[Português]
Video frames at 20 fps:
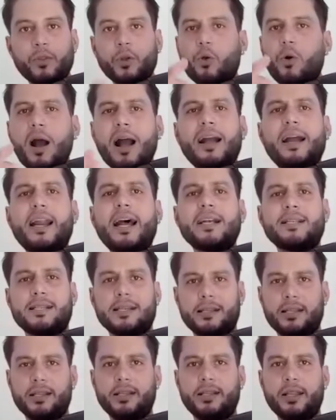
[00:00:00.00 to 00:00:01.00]
Com a
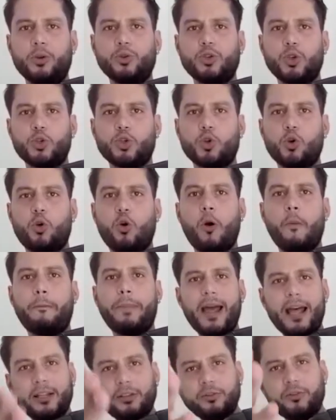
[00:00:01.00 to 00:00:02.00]
graça de Deus eu sou
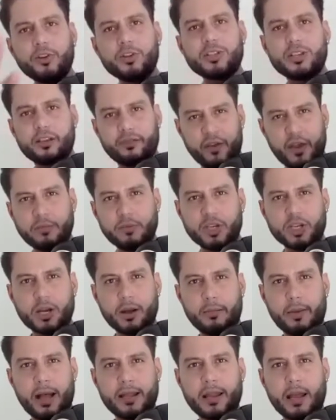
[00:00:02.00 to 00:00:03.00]
completo. Você vem me
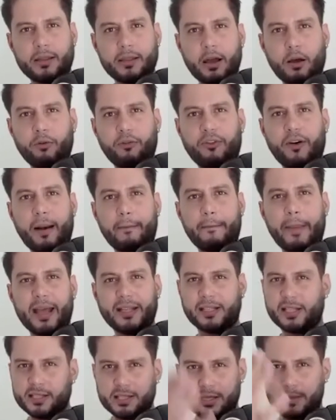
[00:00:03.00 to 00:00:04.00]
chamar de
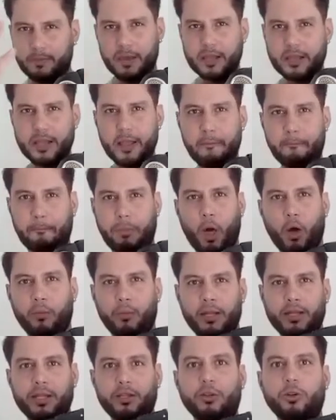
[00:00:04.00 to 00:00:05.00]
analfabeto exibindo
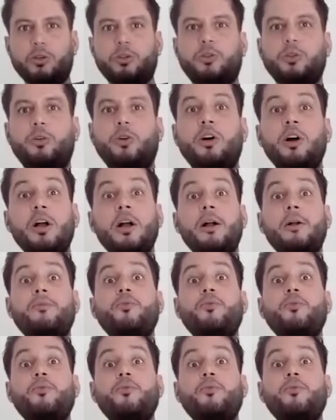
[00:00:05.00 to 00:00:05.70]
diploma de doutor.